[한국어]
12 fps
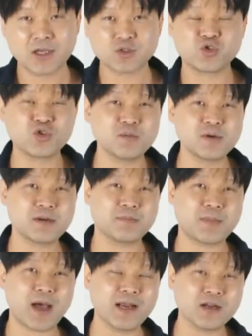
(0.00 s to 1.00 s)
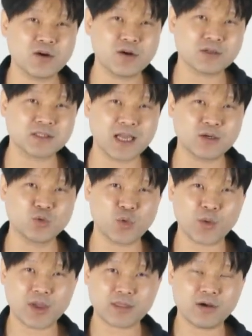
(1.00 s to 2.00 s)
주름을 하는 걸로 그냥
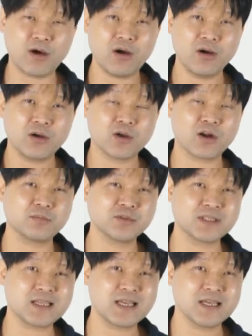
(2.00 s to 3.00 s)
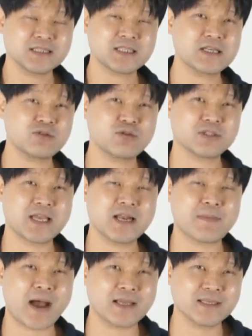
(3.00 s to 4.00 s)
응용해서 여러분들이 실수를
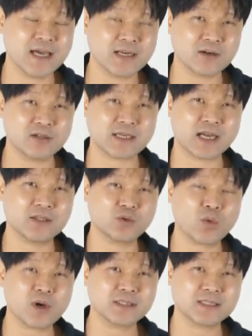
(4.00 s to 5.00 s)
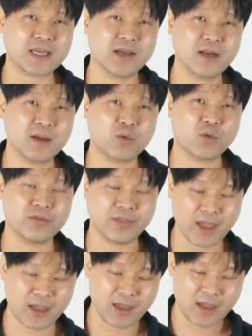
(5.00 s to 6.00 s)
제일 많이 하는 걸 제가 똑같이 재현해 본
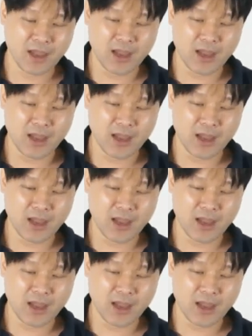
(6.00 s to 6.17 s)
건데